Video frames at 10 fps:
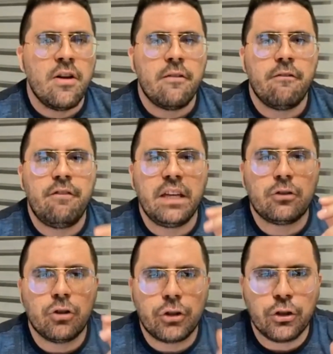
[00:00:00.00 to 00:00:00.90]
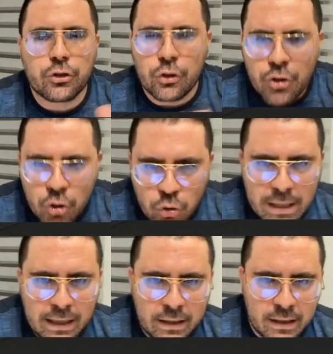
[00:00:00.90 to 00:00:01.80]
victorioso,
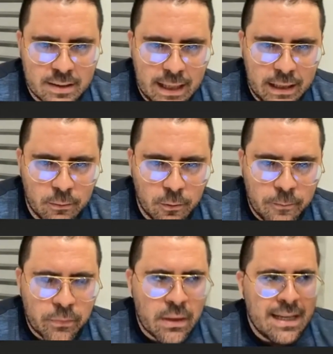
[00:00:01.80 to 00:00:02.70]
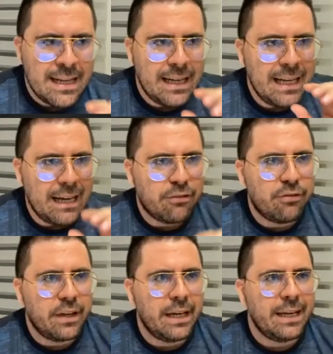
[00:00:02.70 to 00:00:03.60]
nunca de desánimo. La
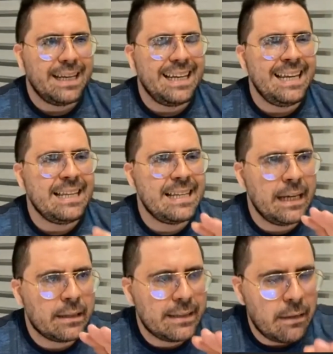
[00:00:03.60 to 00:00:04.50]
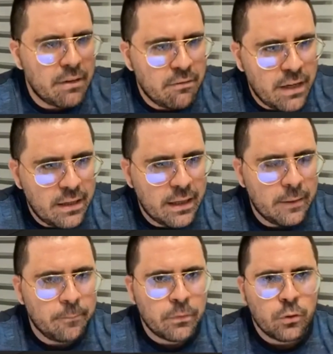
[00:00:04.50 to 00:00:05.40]
fe inyecta a mi vida
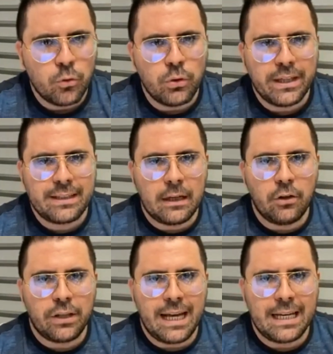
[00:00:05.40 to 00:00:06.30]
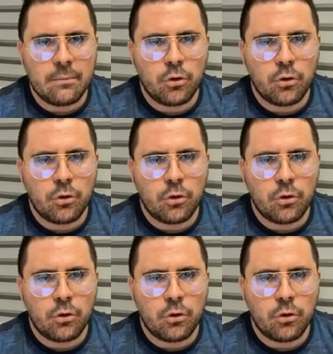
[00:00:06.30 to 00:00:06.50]
un estado de ánimo